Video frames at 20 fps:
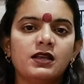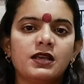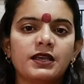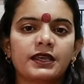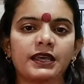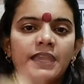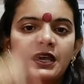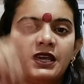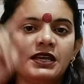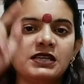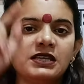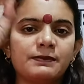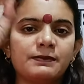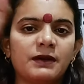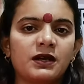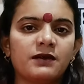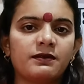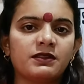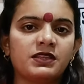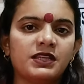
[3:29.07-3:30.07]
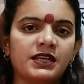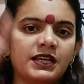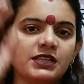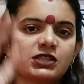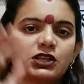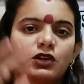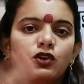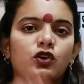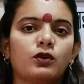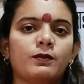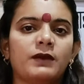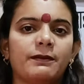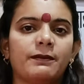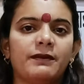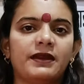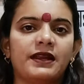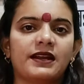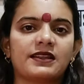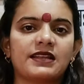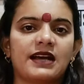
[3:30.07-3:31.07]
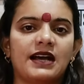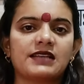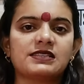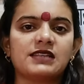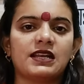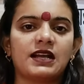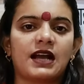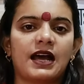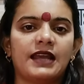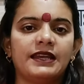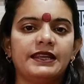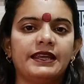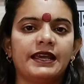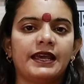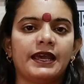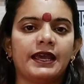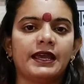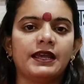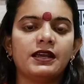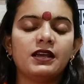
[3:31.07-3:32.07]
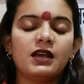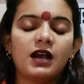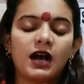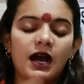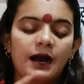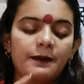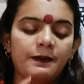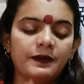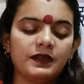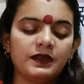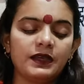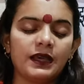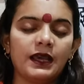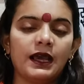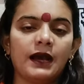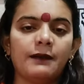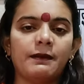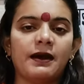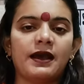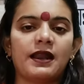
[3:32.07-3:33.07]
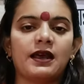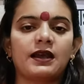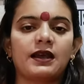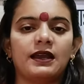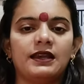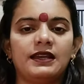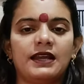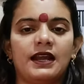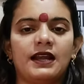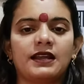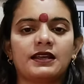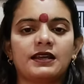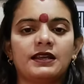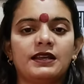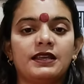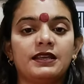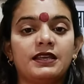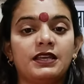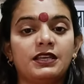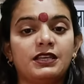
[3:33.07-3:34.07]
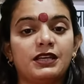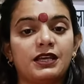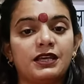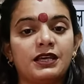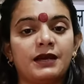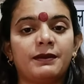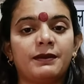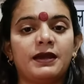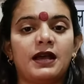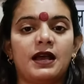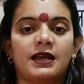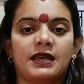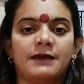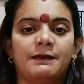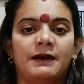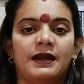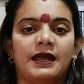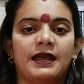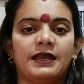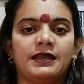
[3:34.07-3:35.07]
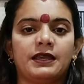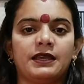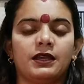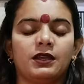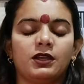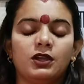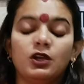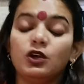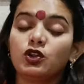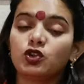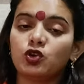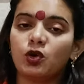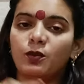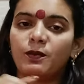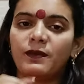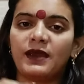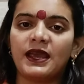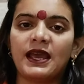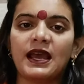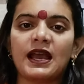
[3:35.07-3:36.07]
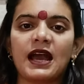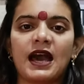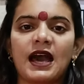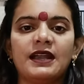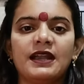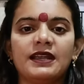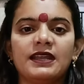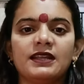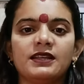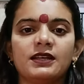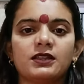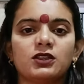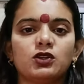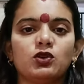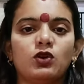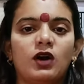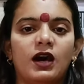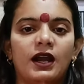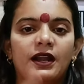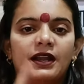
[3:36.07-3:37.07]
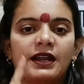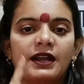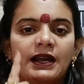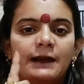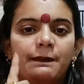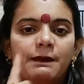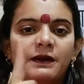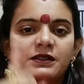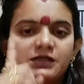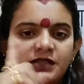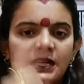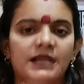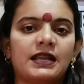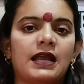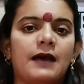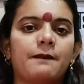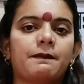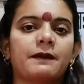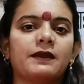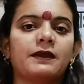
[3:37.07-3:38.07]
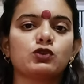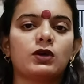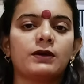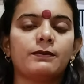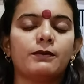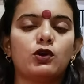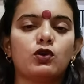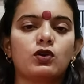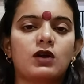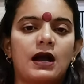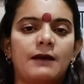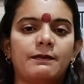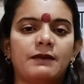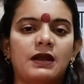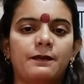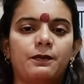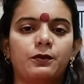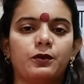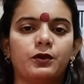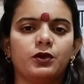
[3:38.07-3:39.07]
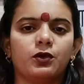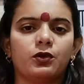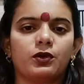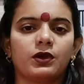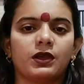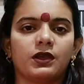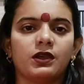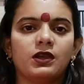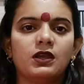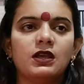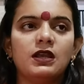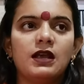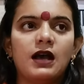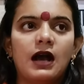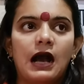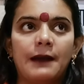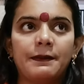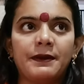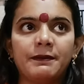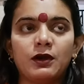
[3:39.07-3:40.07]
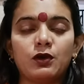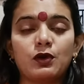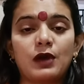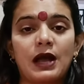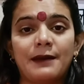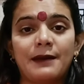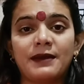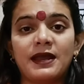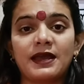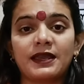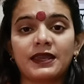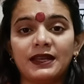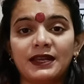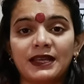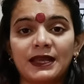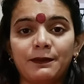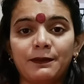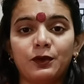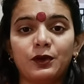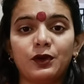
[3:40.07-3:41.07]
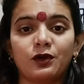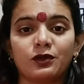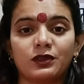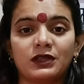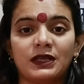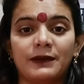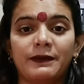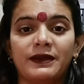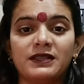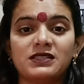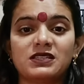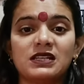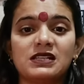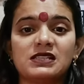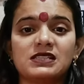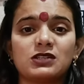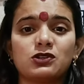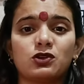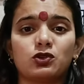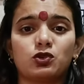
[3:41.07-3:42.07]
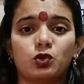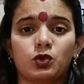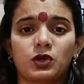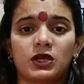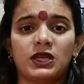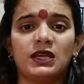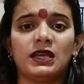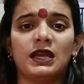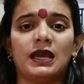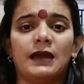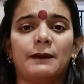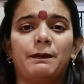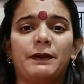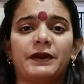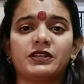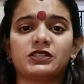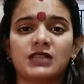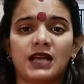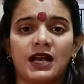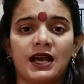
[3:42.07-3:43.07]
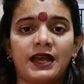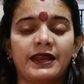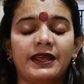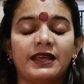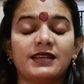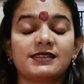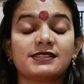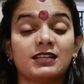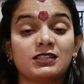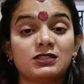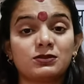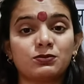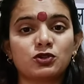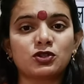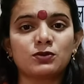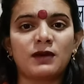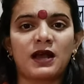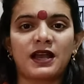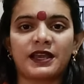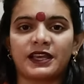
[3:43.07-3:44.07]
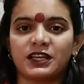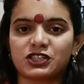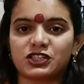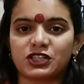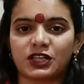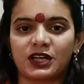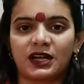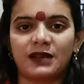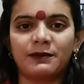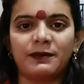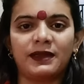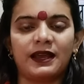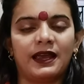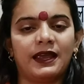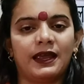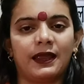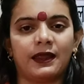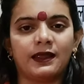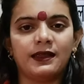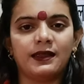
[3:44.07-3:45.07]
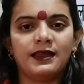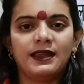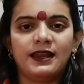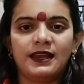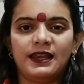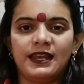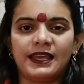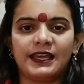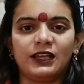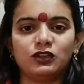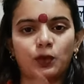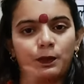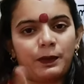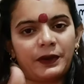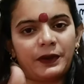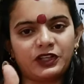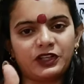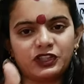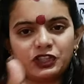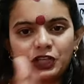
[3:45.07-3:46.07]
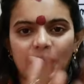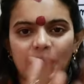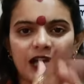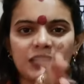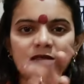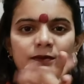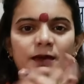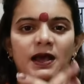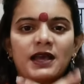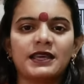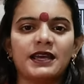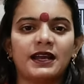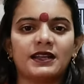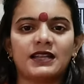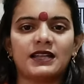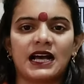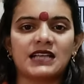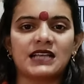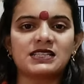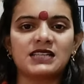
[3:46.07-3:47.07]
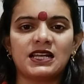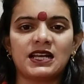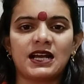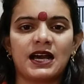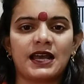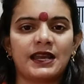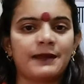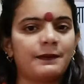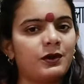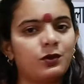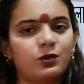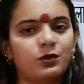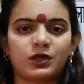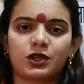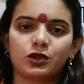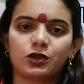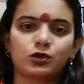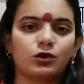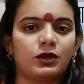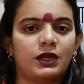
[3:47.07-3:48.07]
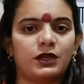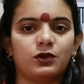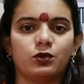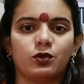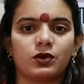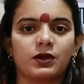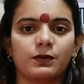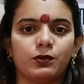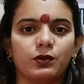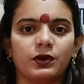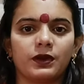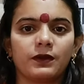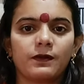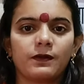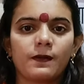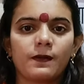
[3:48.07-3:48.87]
कि इस भगवती के चरणों में हमने अरदास लगा लिए है अब ये हमारा कल्याण करेगी यही हमें आगे बढ़ाएगी तो मैं गारंटी देती हूँ हंड्रेड परसेंट आपकी जो है मनोकामना पूरी होगी अभी मनोकामना किन की पूरी होती है भाई दिल से जो दुखी है परेशान है सचमुच माँ की शरण में आए हैं लेकिन जो परीक्षार्थ माँ की अरदास लगा रहे हैं भाई उनकी तो नहीं होगी पूरी